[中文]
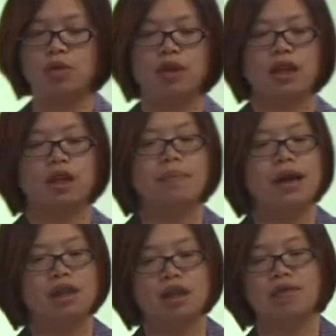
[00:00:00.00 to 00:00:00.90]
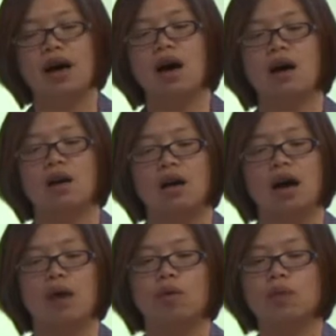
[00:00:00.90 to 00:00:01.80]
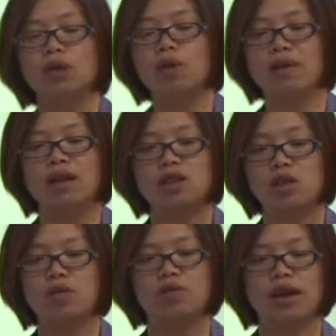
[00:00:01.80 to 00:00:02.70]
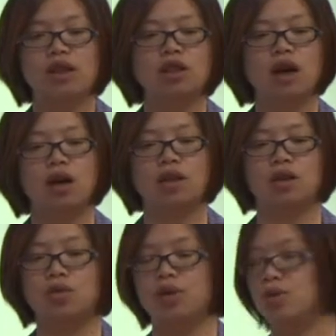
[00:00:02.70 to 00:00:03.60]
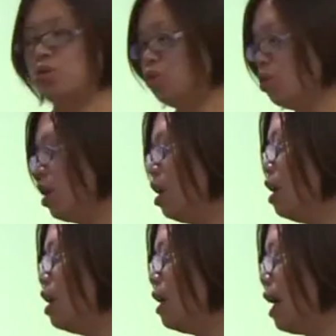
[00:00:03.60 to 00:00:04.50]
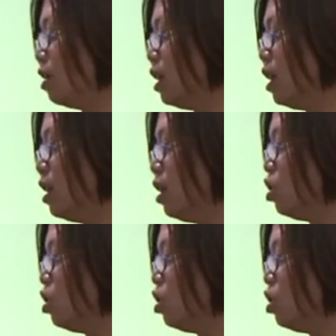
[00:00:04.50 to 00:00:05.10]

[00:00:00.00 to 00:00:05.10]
那个八十一万二啊？我们算完之后发现正好等于，也就是说两期的净